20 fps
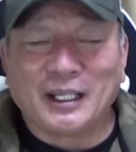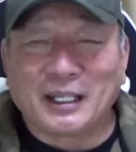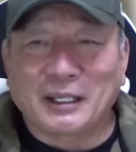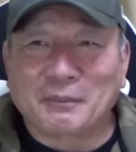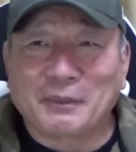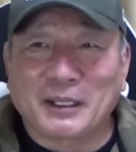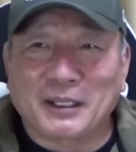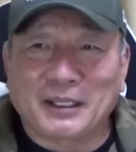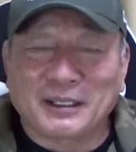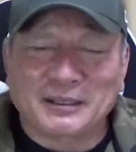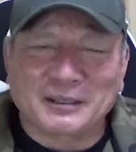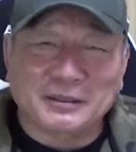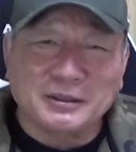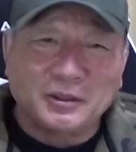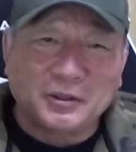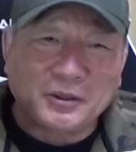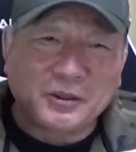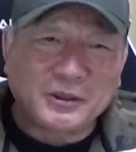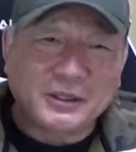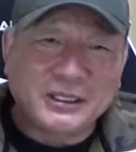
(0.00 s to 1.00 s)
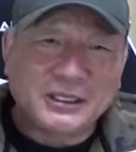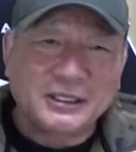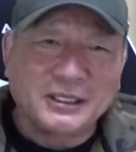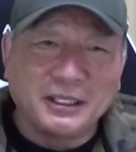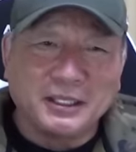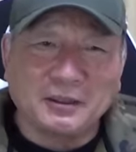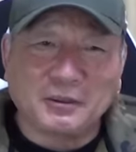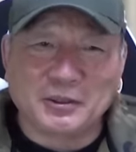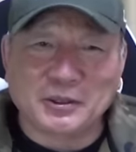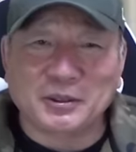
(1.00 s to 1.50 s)
やっぱその人
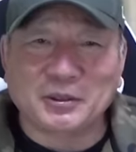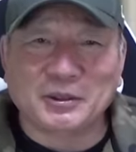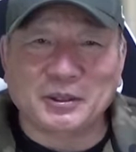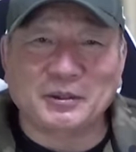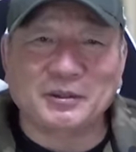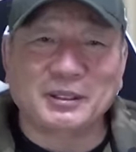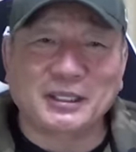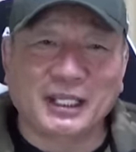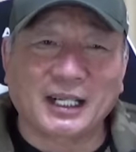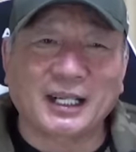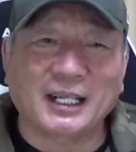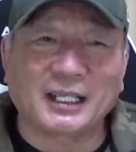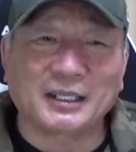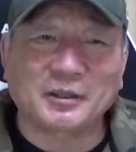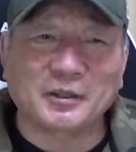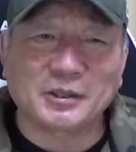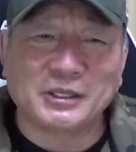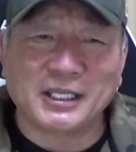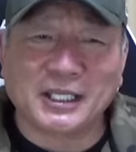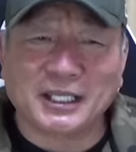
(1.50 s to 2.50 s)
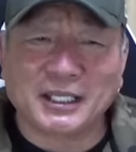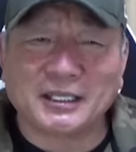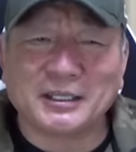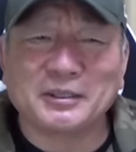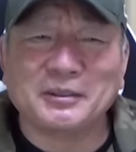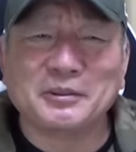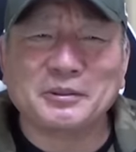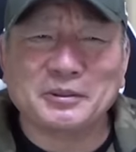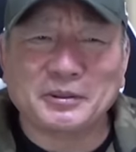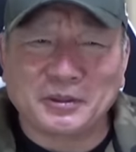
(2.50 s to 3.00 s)
的保障って言ったらどちらか
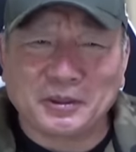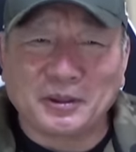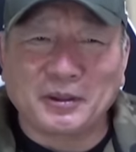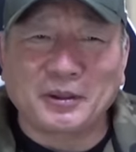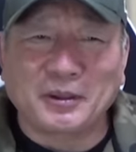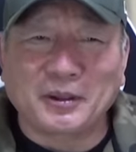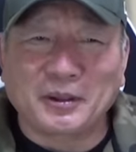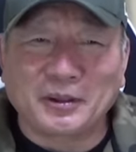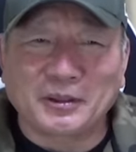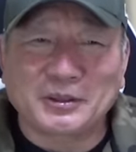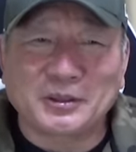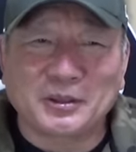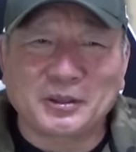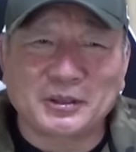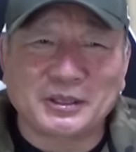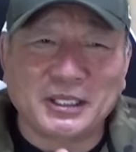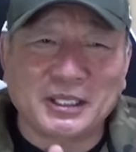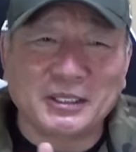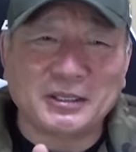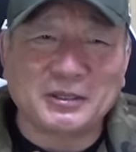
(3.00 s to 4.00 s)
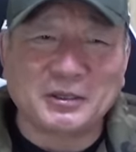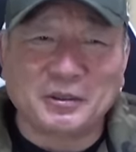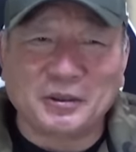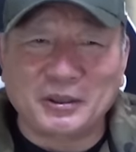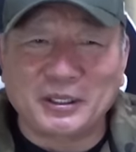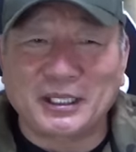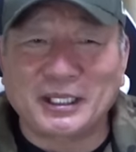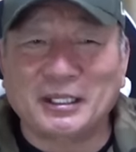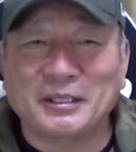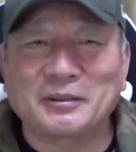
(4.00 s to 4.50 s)
というとその選手を
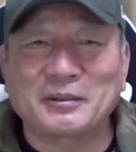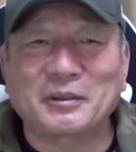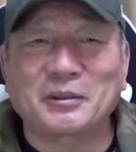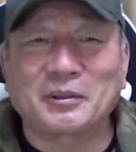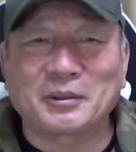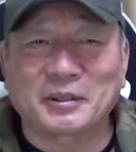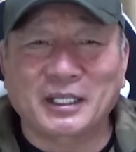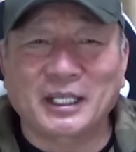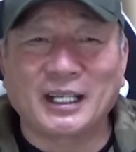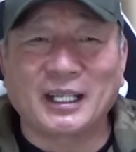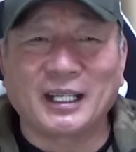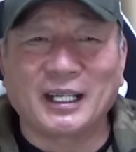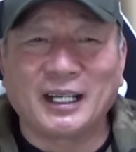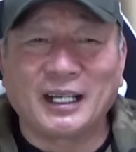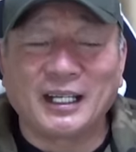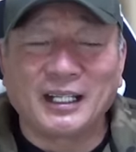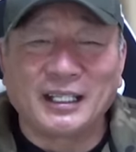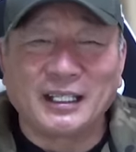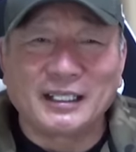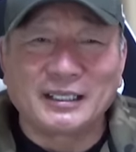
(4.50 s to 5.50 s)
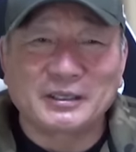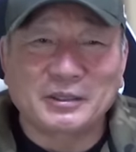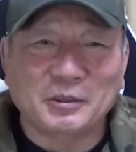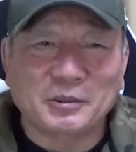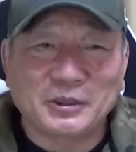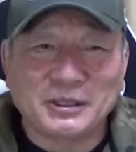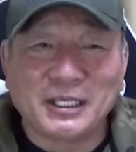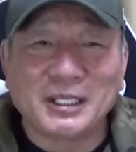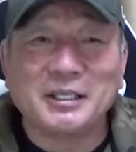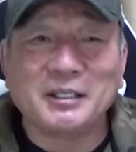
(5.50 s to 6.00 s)
補うような
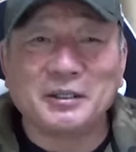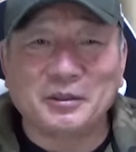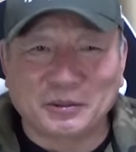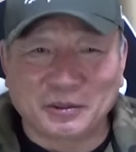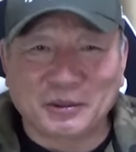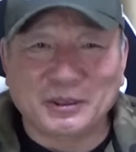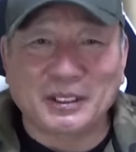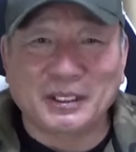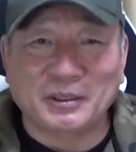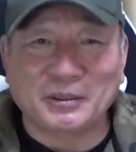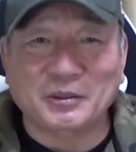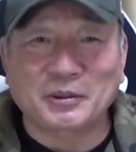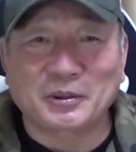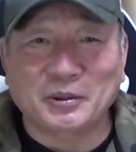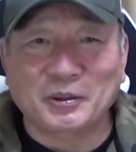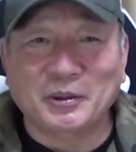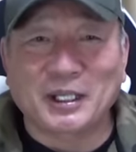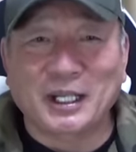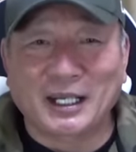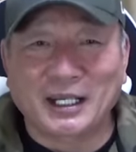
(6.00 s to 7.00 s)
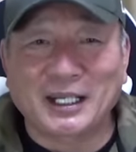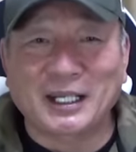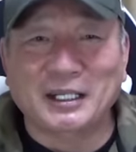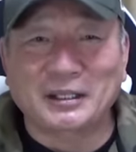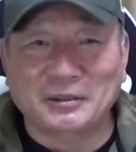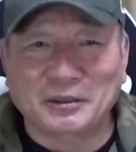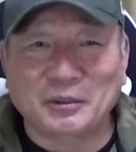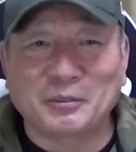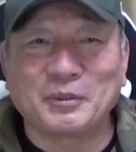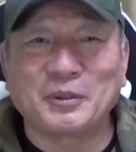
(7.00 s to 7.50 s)
即戦力っていうことを考え
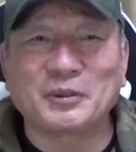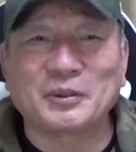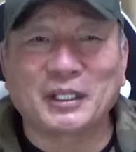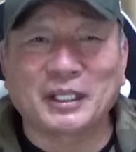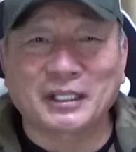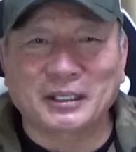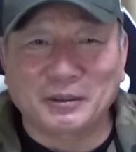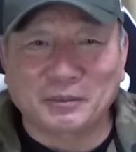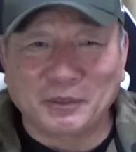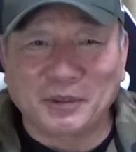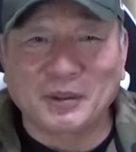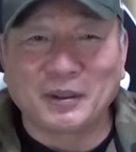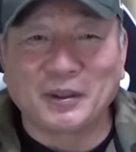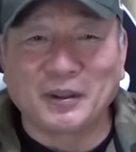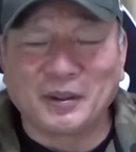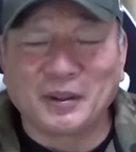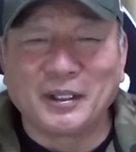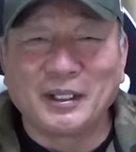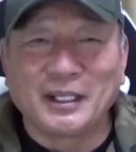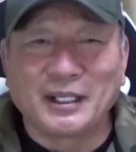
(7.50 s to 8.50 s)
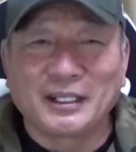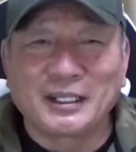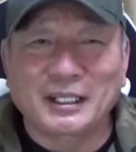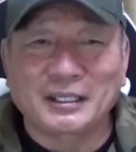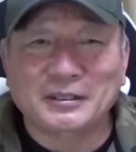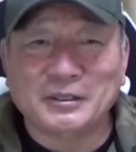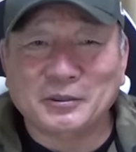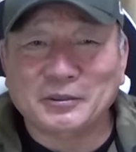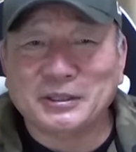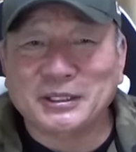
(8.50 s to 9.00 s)
ると思うんだけども、うんい
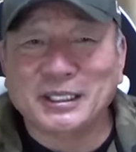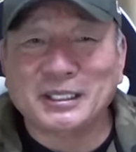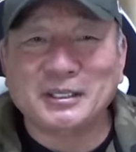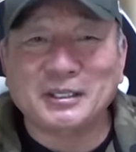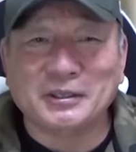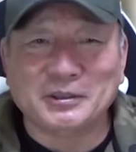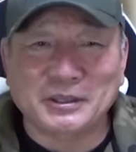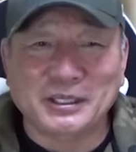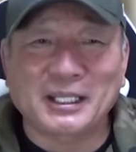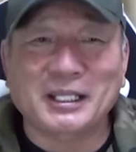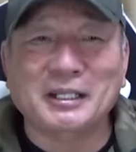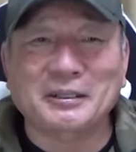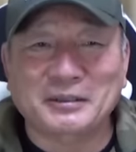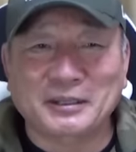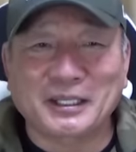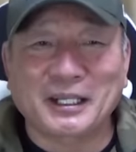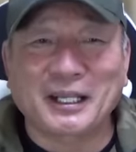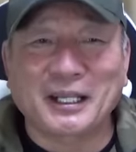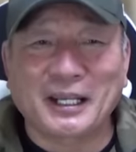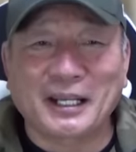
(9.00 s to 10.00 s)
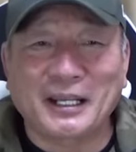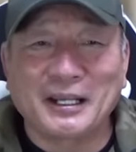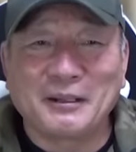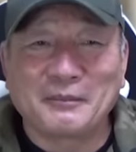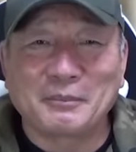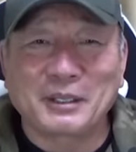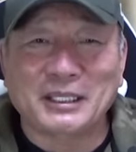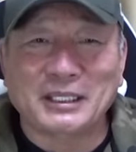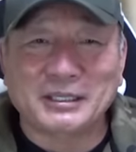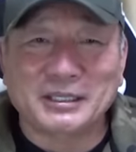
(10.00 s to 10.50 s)
や即戦力じゃなくて
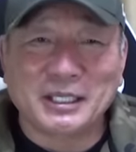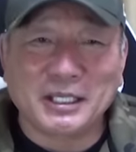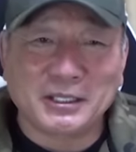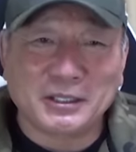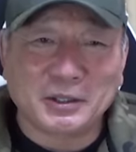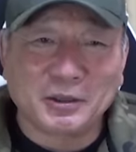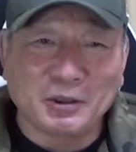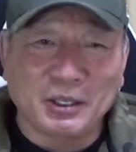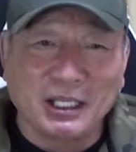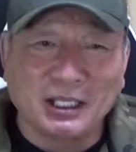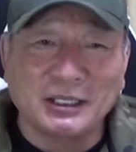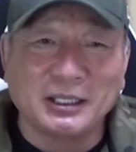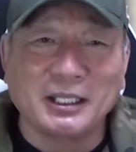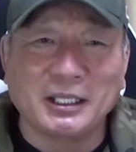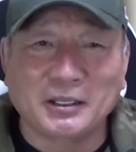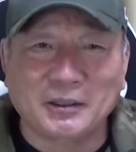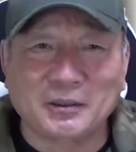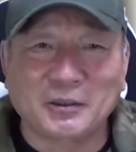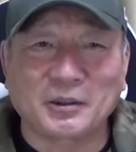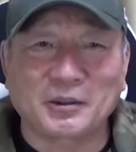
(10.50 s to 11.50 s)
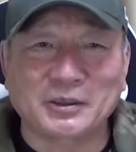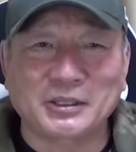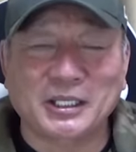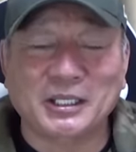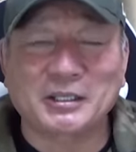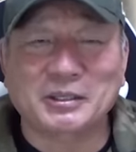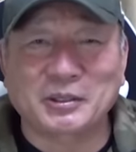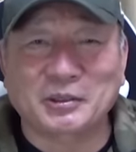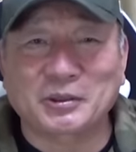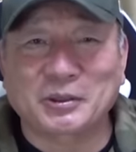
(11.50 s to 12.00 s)
また成長過程の
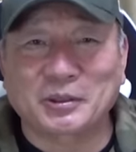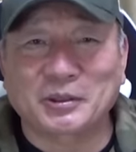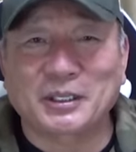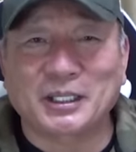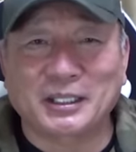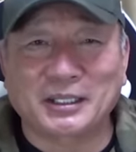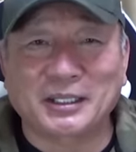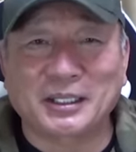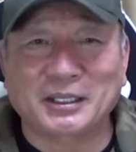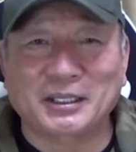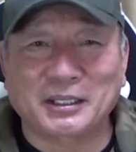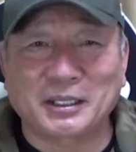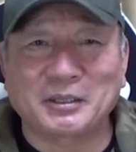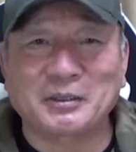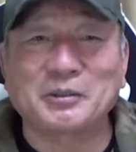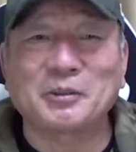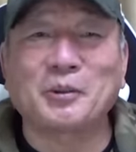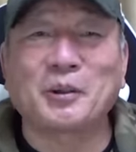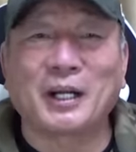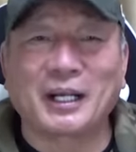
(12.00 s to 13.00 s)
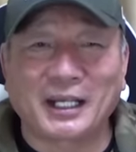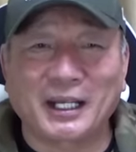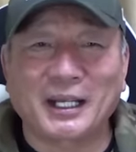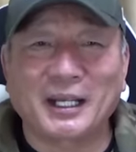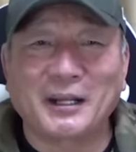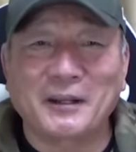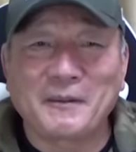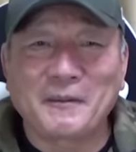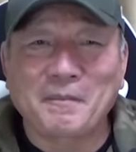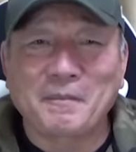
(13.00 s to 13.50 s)
選手を取っていったっていうのがね